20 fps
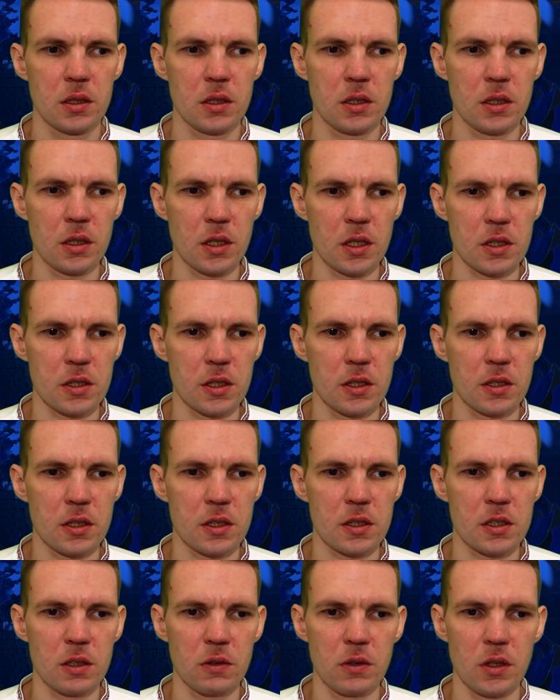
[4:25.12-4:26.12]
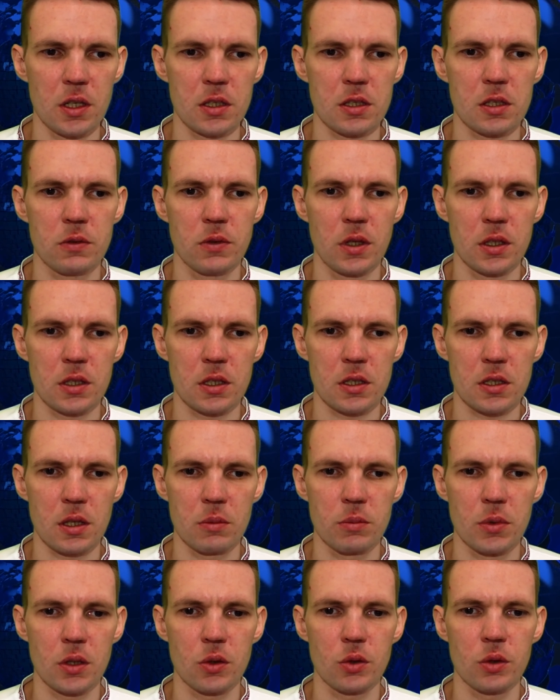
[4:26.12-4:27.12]
Нина заинтересовалась
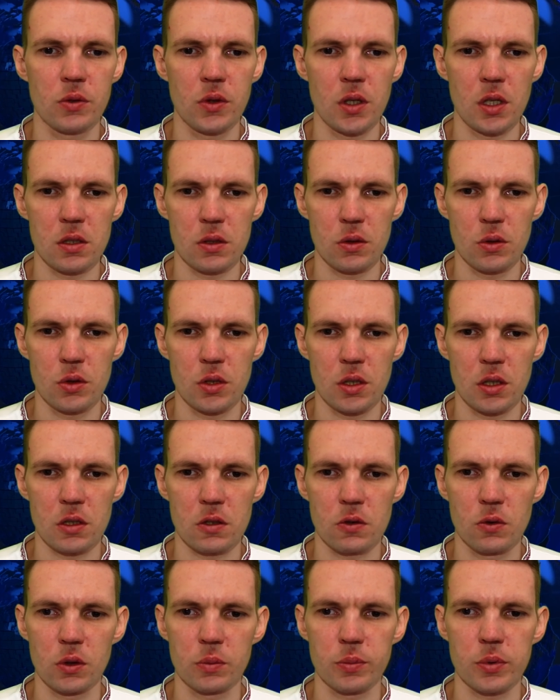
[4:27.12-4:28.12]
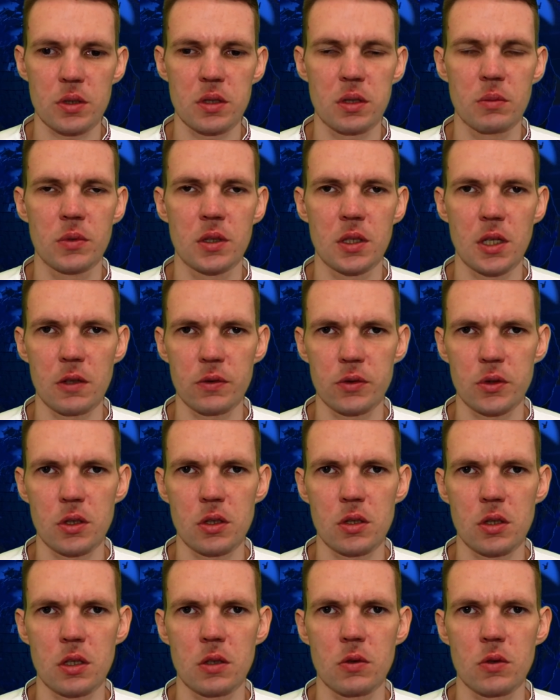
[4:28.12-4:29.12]
евангельской благой вестью и через год после меня в
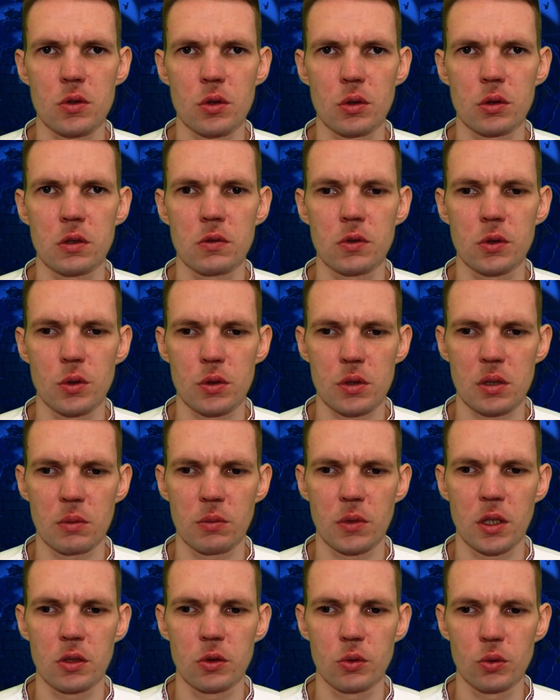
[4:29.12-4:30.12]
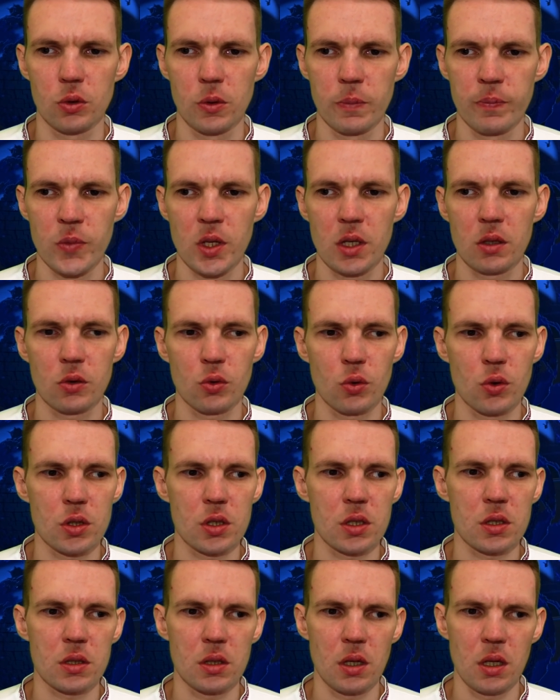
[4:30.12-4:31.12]
1990 году
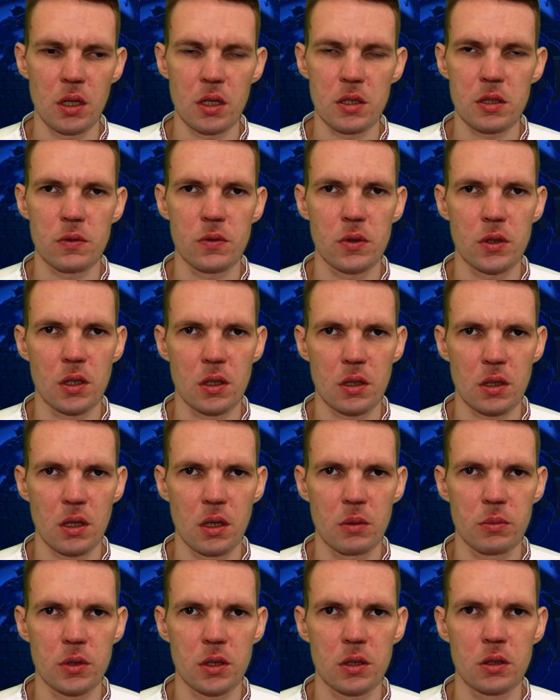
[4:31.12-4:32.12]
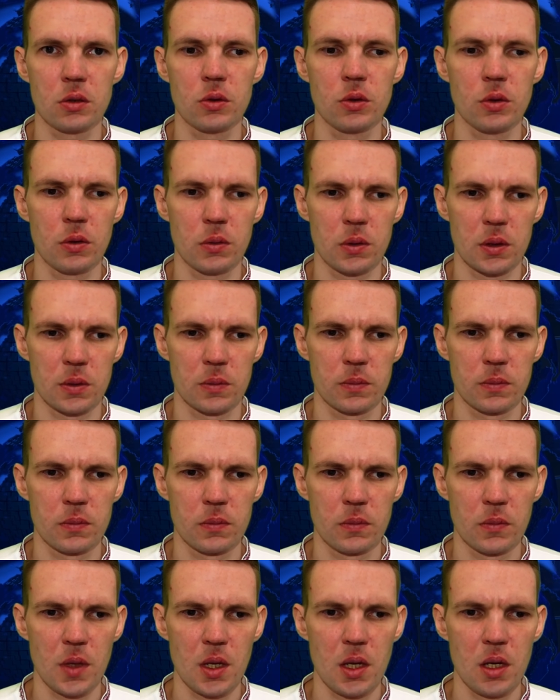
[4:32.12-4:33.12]
тоже стала свидетелем Иеговы.
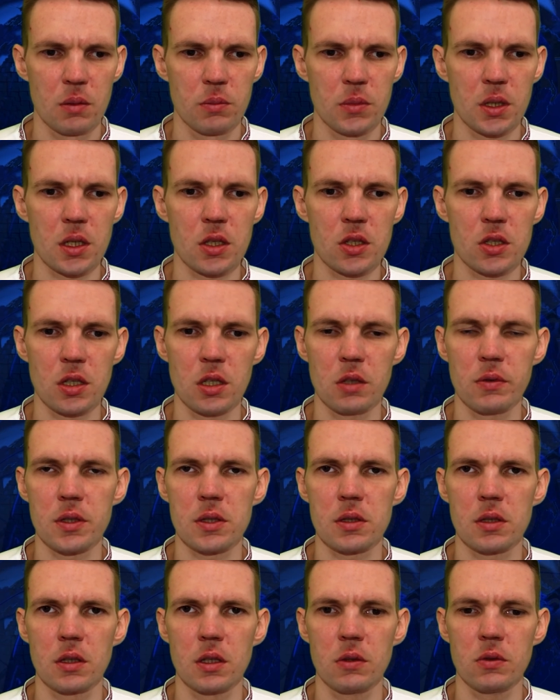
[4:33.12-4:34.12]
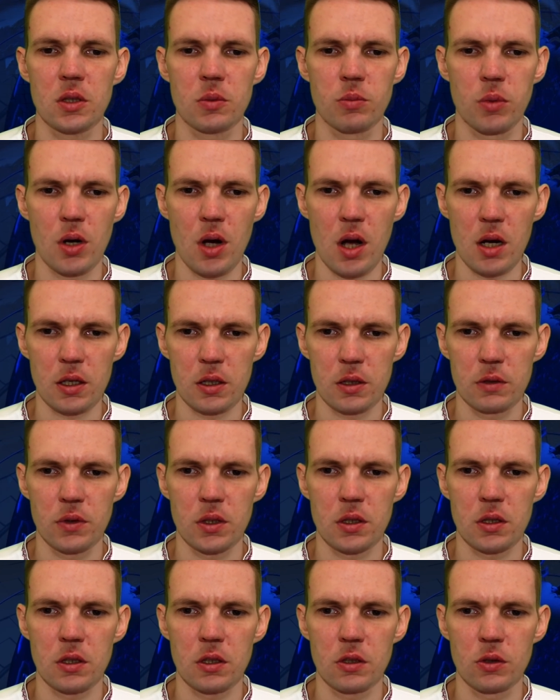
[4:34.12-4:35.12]
Мы решили восстановить брак,
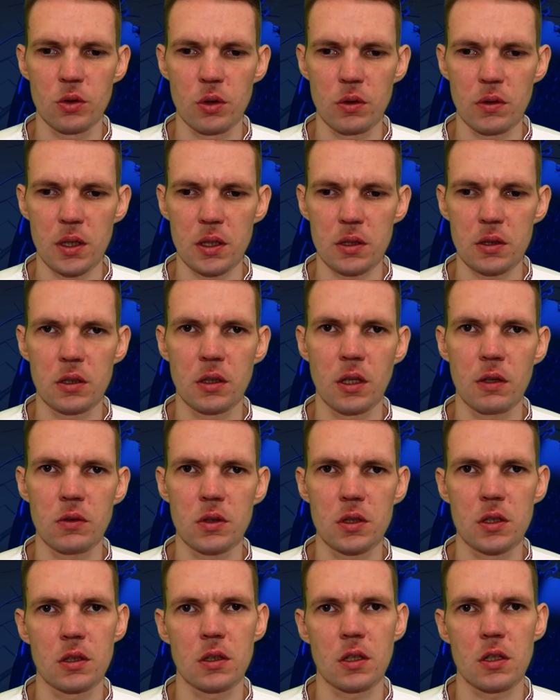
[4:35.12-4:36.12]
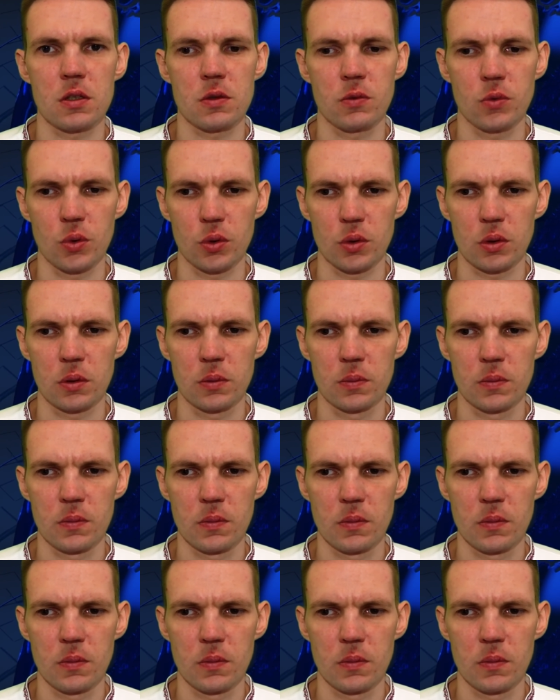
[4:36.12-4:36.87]
ведь Иегова ненавидит развод.